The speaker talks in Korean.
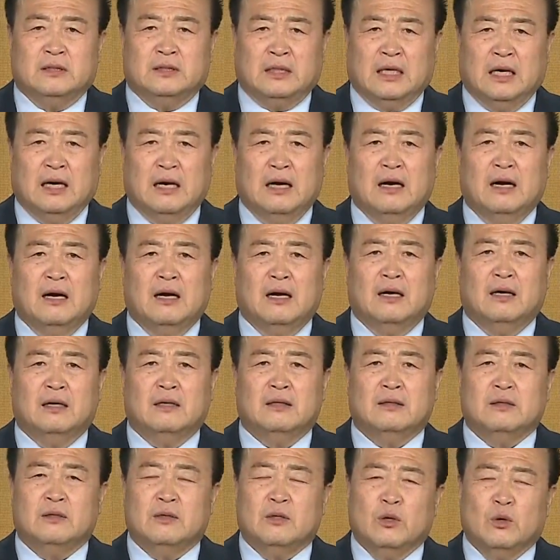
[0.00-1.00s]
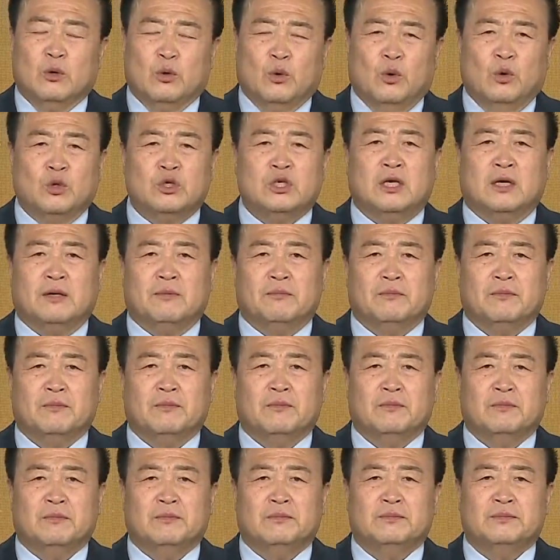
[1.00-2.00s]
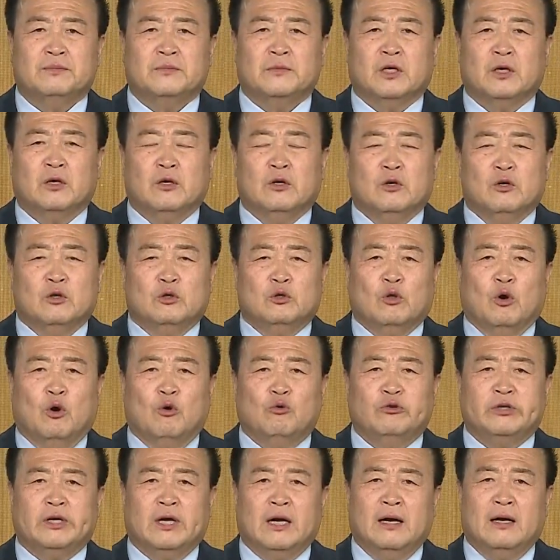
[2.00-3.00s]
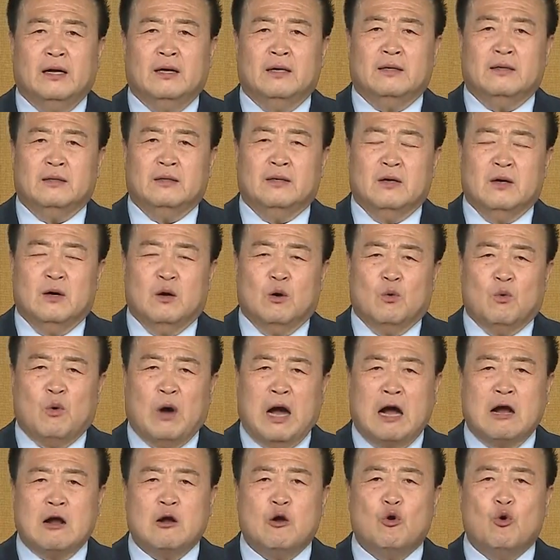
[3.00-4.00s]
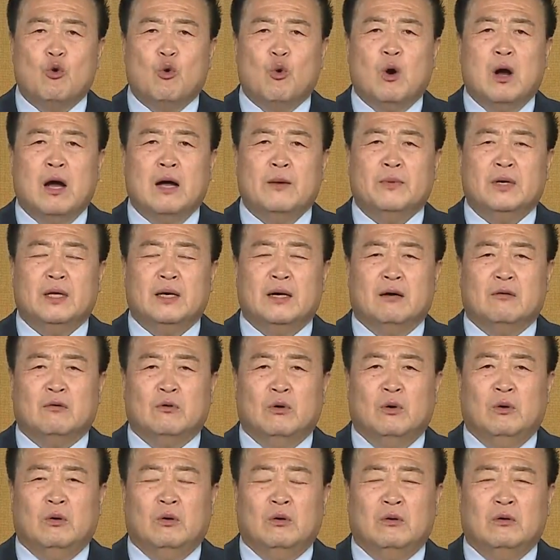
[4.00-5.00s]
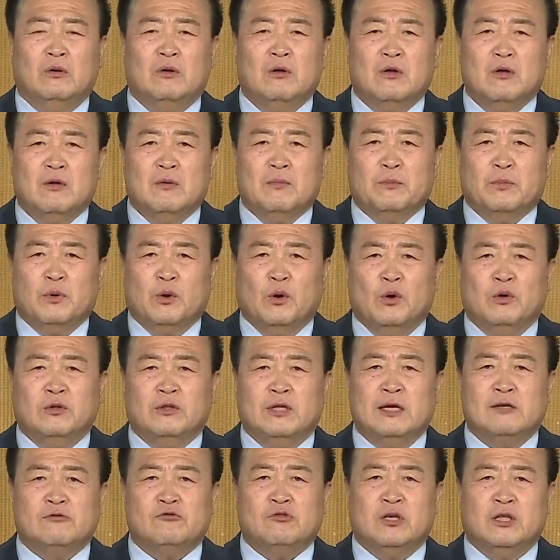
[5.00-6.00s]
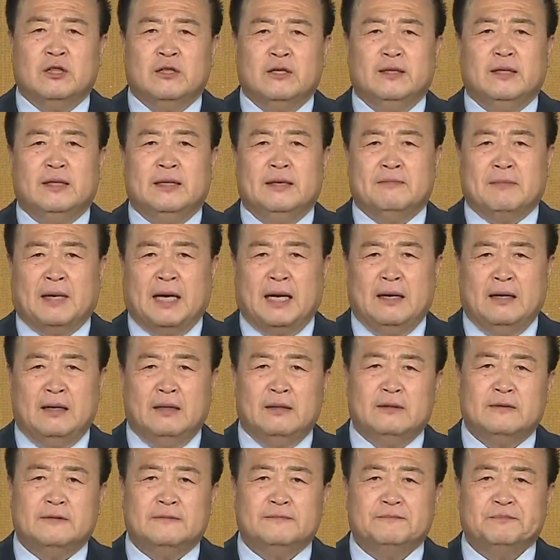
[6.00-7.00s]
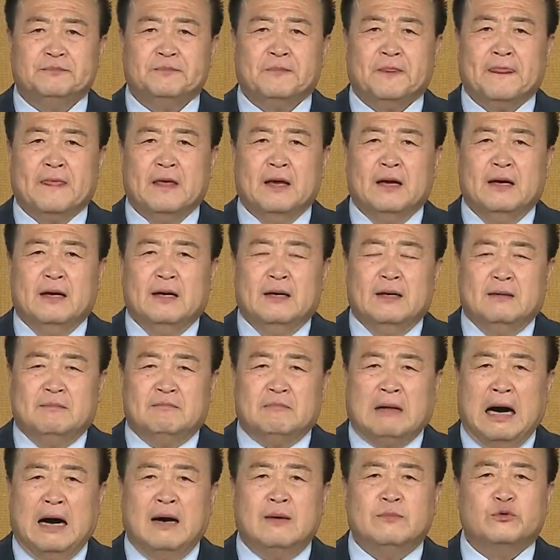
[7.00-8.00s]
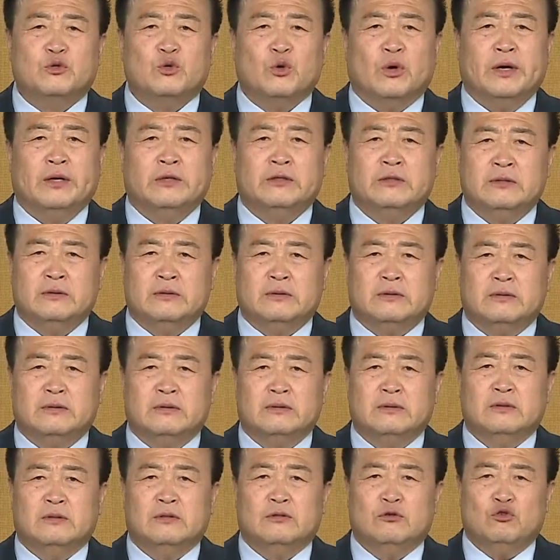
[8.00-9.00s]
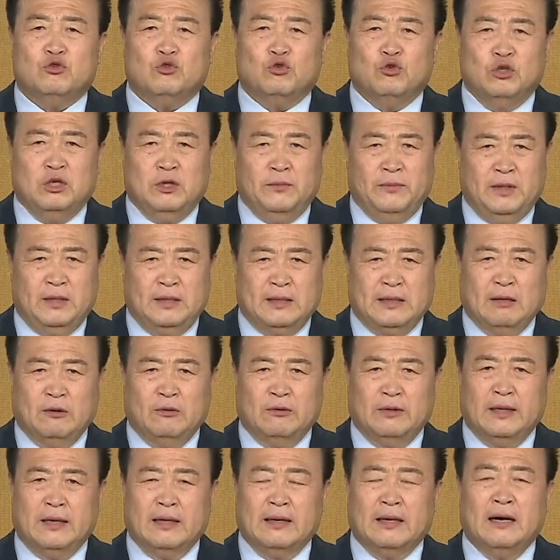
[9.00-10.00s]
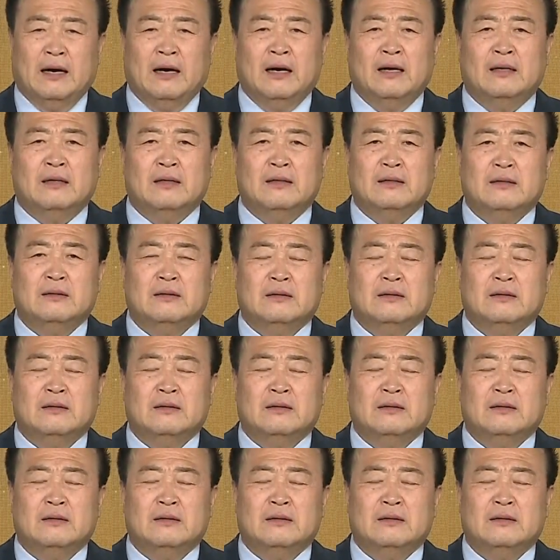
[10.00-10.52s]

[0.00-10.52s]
자, 고집. 또 우리가 완고함이라고 표현될 수 있는 이 말. 마음속에는 주님이 있다고는 하나